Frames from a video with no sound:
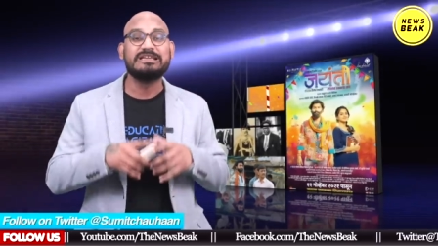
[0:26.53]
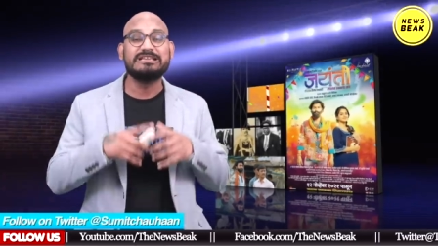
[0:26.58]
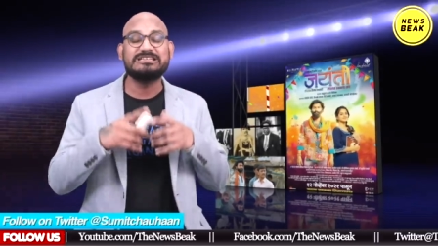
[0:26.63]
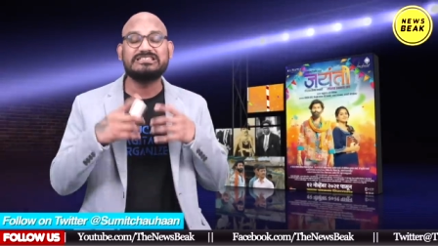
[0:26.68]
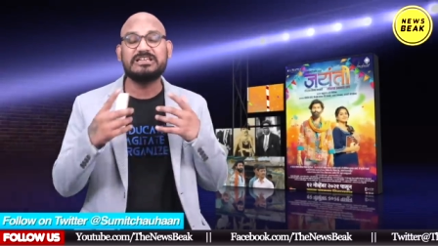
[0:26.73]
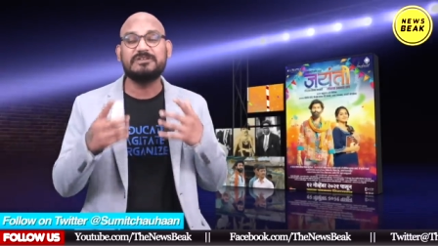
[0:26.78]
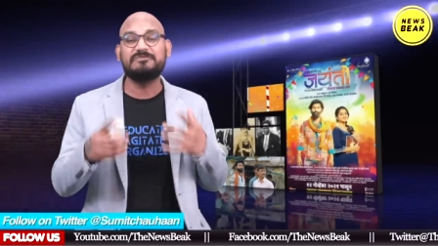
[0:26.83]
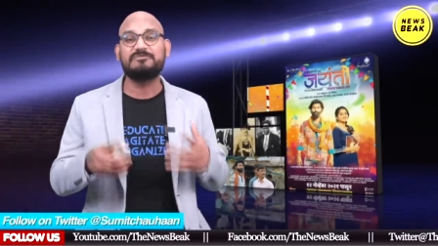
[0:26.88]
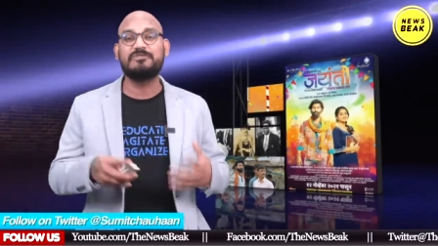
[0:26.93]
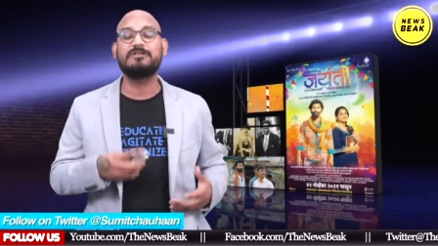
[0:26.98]

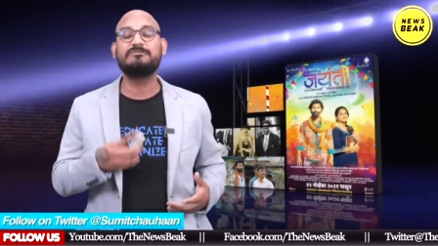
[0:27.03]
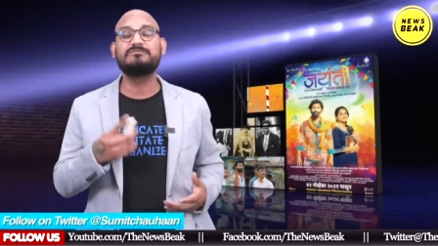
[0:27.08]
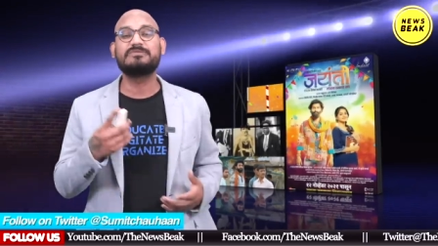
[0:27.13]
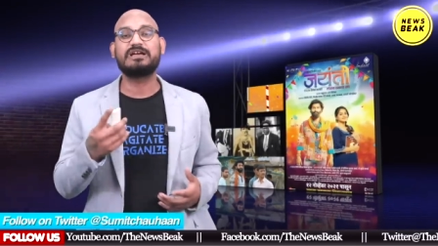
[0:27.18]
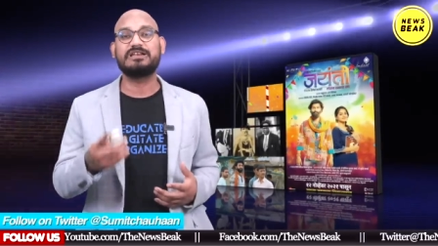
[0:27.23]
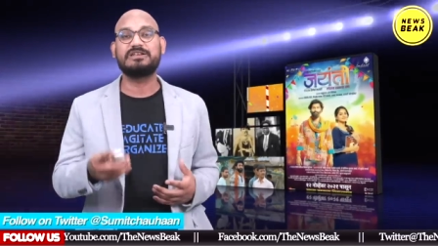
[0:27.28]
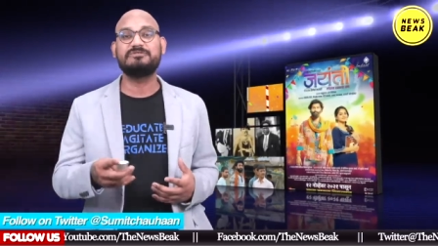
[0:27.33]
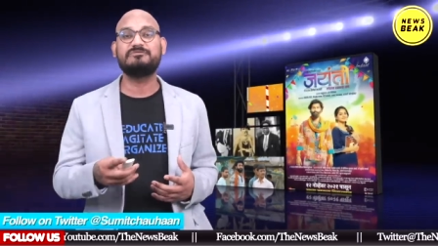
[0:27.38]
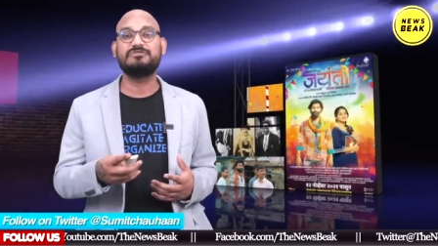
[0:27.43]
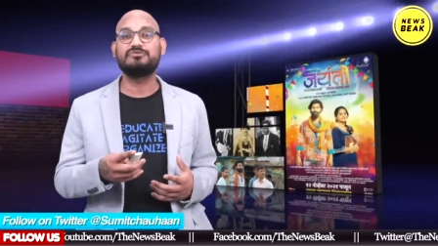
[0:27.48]
इसी फिल्म का
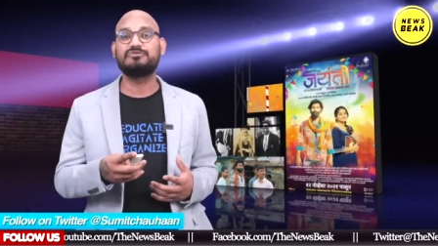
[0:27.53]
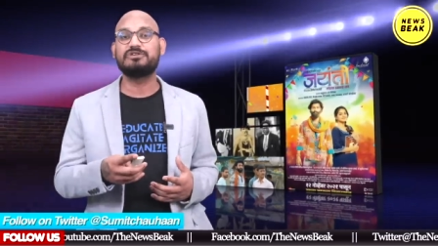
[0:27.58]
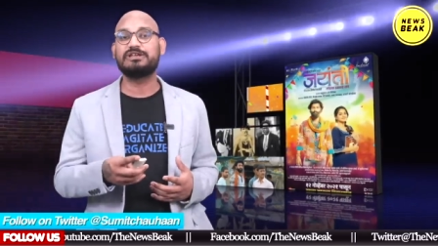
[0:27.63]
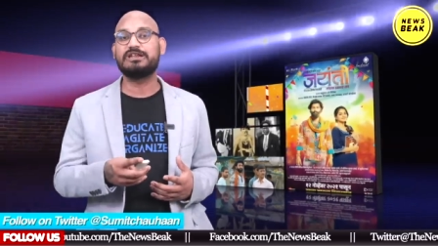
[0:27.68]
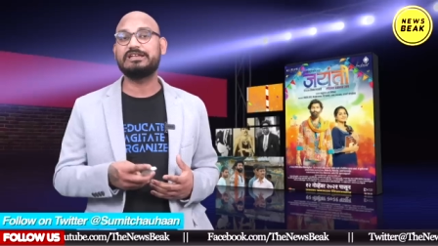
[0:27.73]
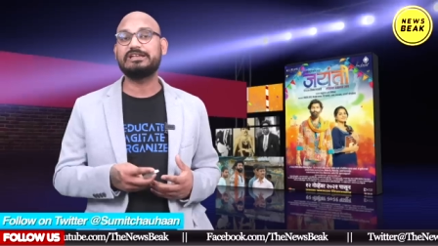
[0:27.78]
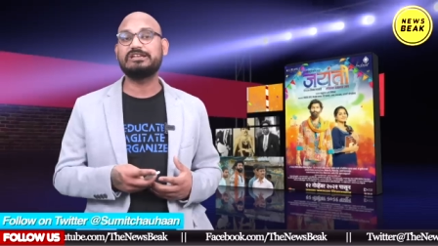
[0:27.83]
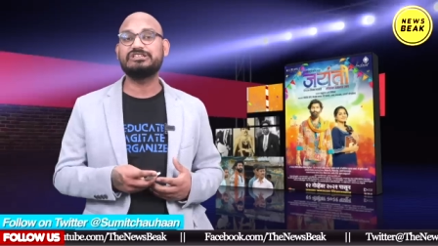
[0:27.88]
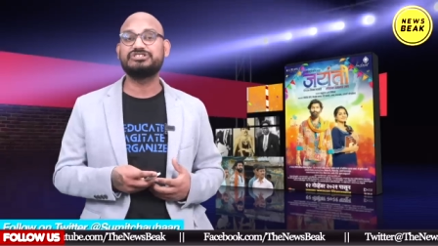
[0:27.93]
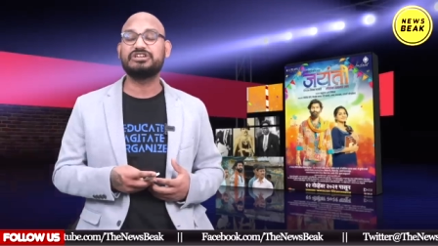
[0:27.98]
रिव्यू
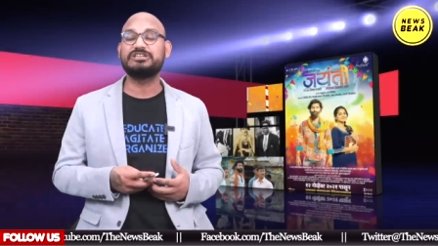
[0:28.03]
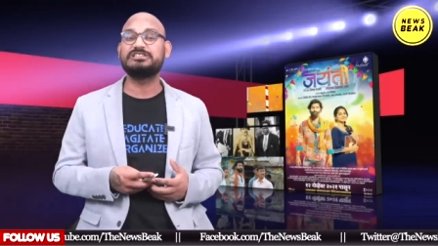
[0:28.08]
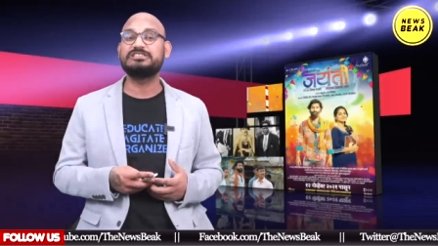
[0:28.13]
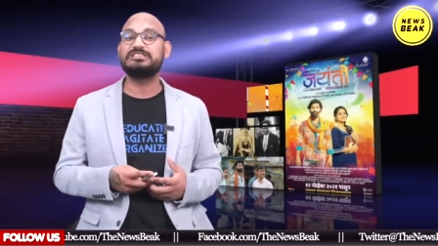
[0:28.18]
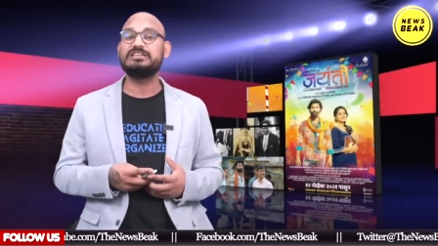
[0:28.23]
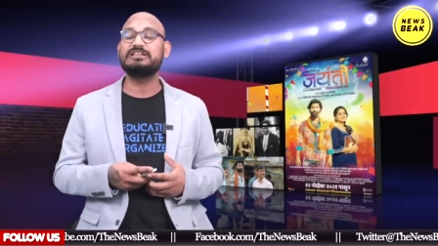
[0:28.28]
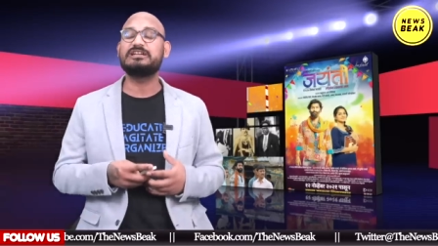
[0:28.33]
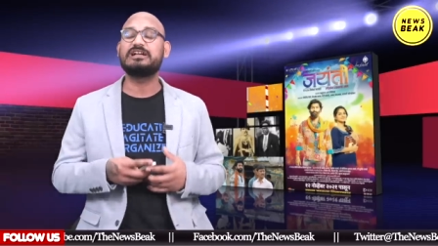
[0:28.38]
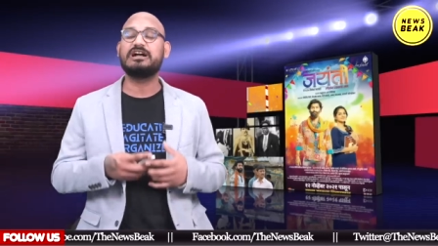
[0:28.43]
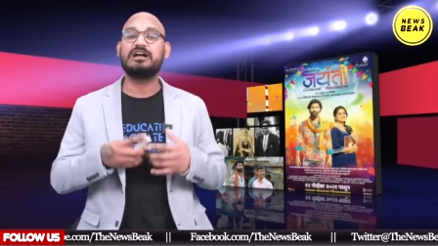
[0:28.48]
करेंगे
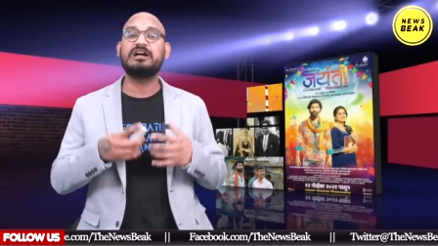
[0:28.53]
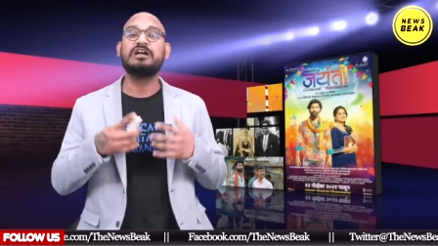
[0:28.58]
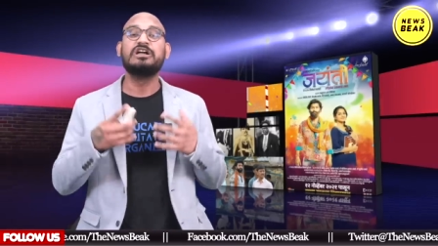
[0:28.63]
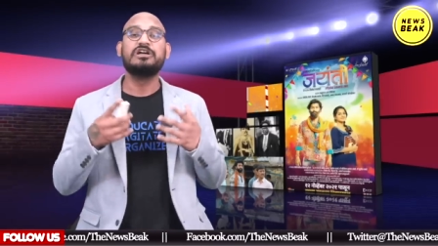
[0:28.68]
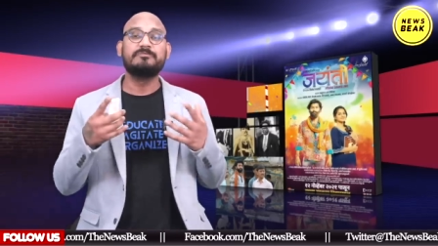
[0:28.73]
जयंती का